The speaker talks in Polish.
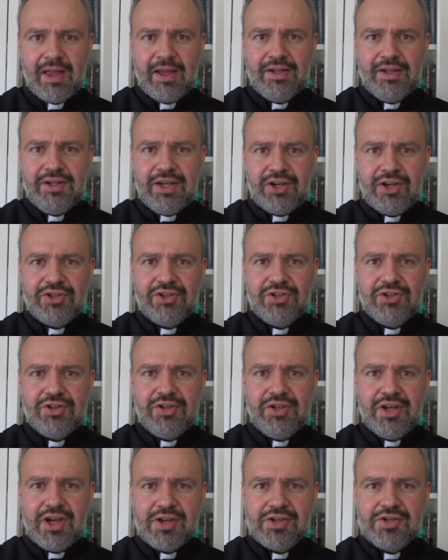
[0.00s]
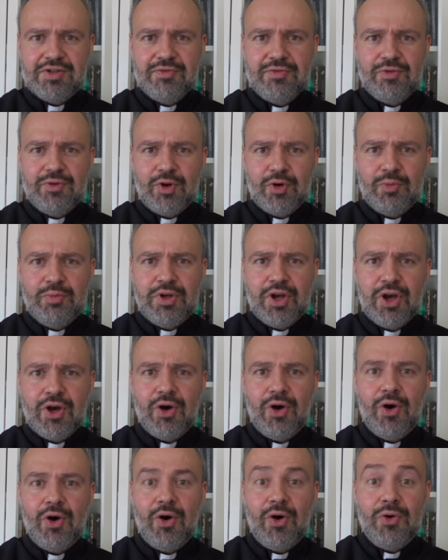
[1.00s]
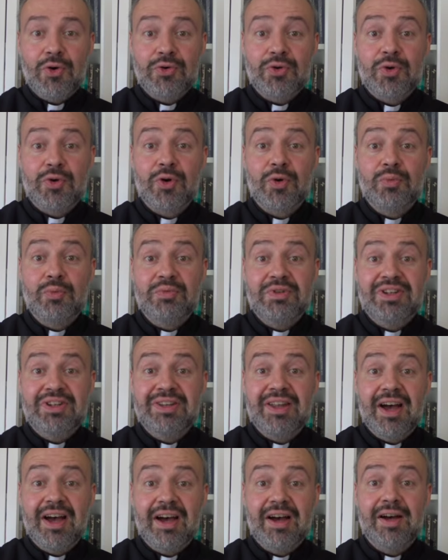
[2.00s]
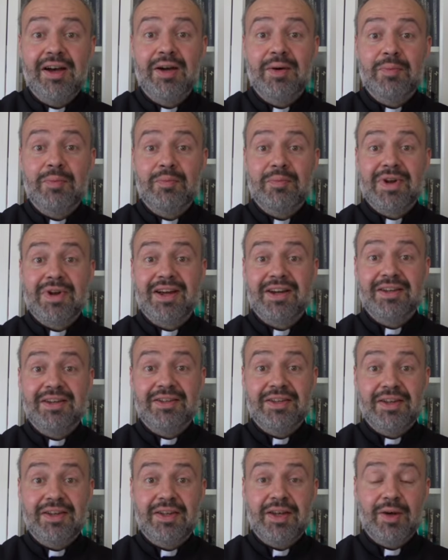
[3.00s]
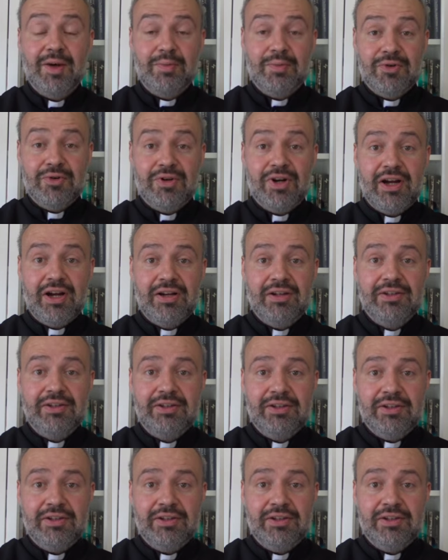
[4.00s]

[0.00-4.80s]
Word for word: Jeśli jest w Tobie odrobina pragnienia Boga,